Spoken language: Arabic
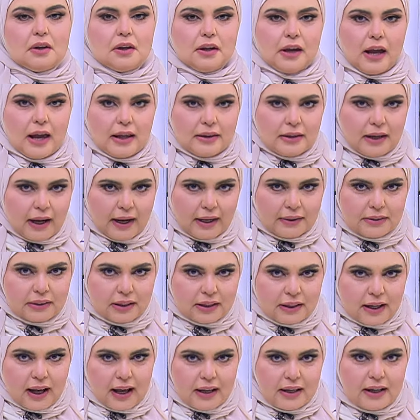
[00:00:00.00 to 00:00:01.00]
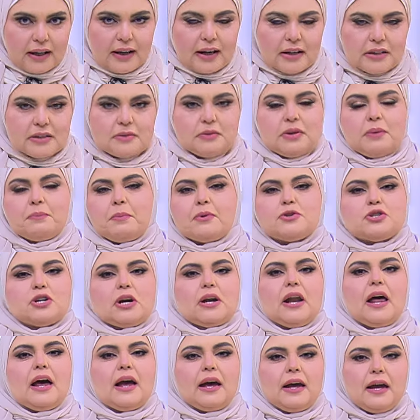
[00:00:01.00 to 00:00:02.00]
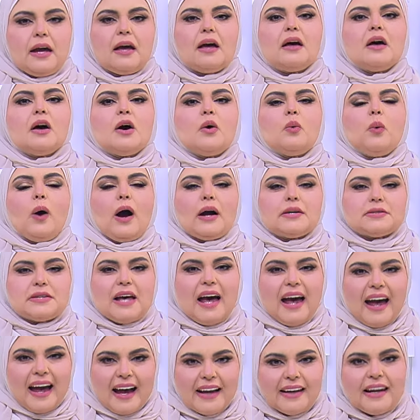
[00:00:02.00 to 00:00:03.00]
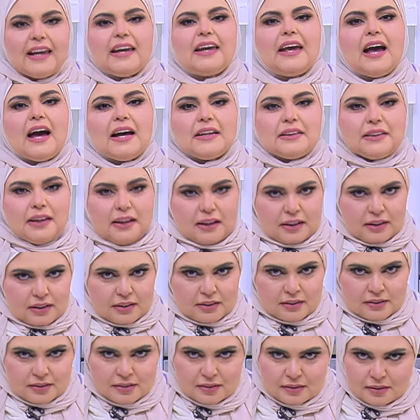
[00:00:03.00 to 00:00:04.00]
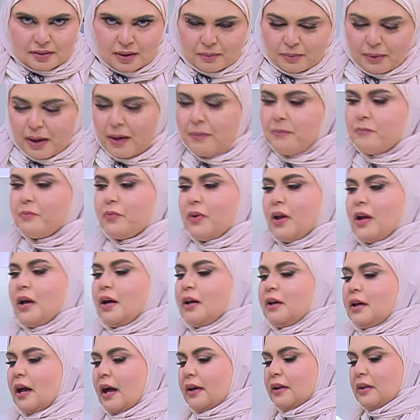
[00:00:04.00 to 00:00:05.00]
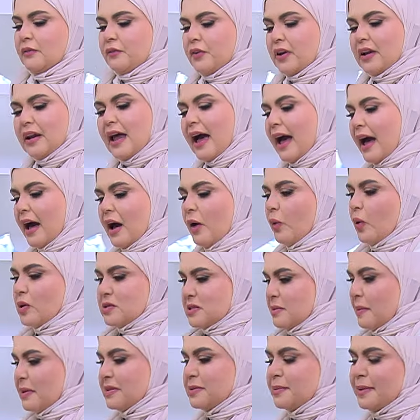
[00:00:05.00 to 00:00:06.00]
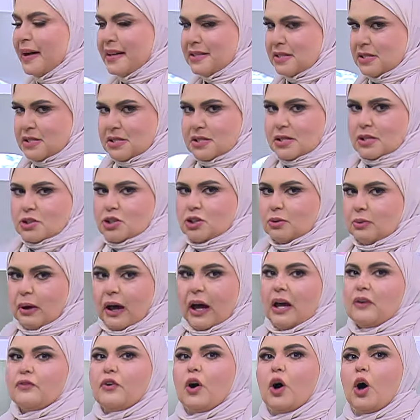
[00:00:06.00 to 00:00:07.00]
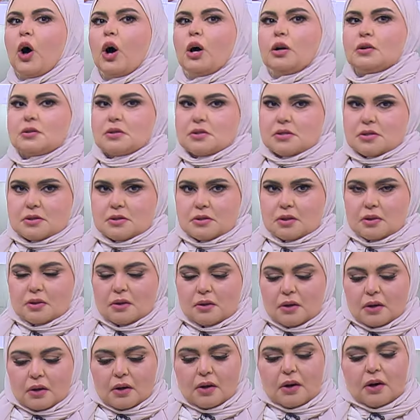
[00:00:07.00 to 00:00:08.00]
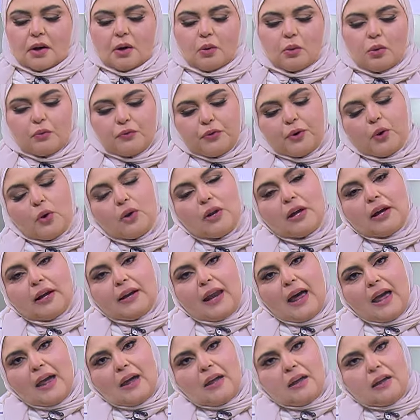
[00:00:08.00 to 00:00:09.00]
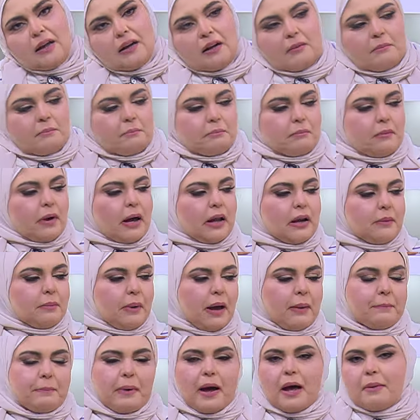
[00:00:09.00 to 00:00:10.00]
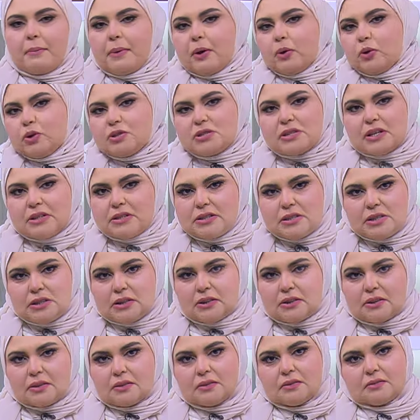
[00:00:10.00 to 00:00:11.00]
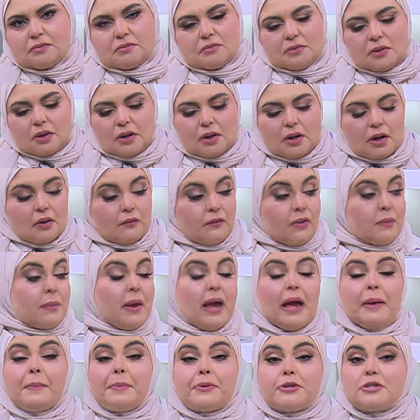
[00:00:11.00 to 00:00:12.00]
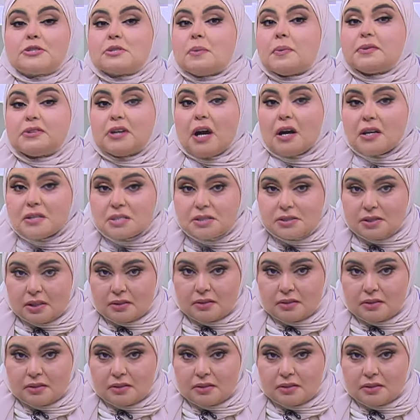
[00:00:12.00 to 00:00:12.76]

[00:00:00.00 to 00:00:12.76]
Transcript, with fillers: يعني دي حاجه ترجع لك انت بتحبها شكلها ايه وعايزاها غنيه قد ايه تمام يعني في لا هو زبادي بس عشان تبقى خايفه خالص وفي يقول لك لا انا بحبها مايونيز كتير في ما يحبش الزبادي اصلا